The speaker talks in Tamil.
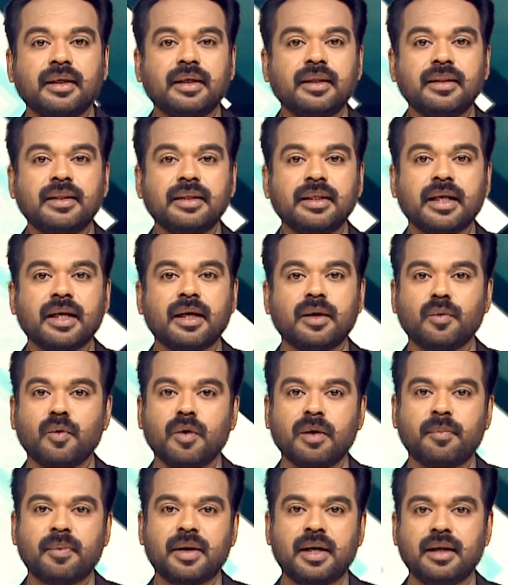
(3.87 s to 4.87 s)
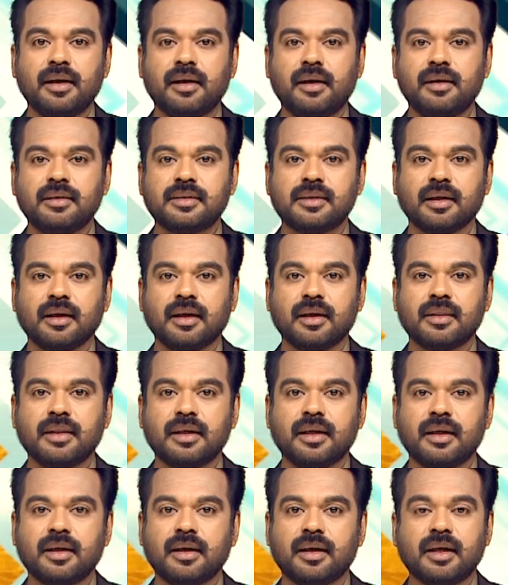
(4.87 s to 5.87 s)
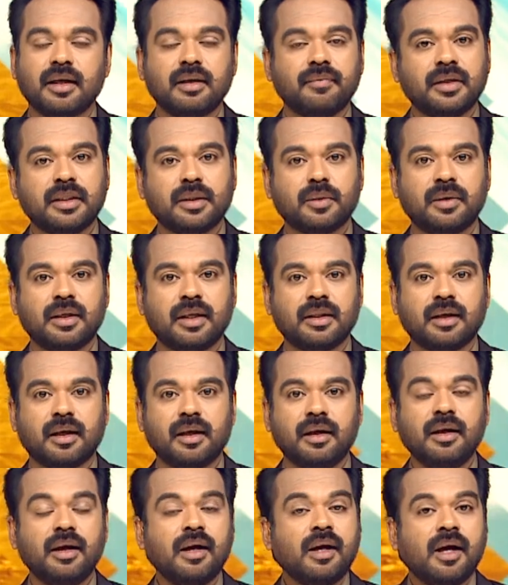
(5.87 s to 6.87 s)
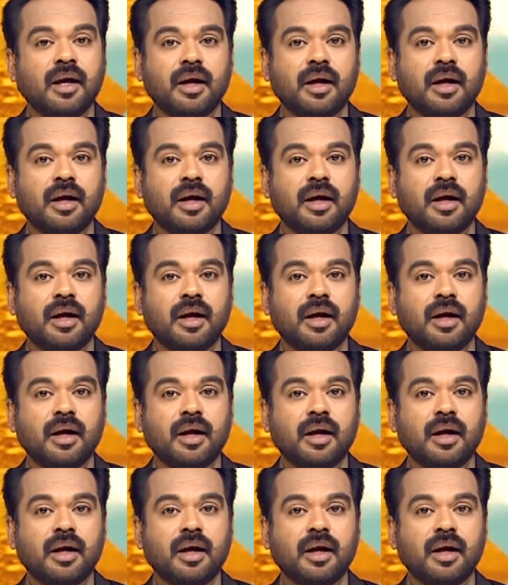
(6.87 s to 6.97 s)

இந்திய நூற்பாலைகள் சங்கத்தினர் அறிவித்துள்ளதால்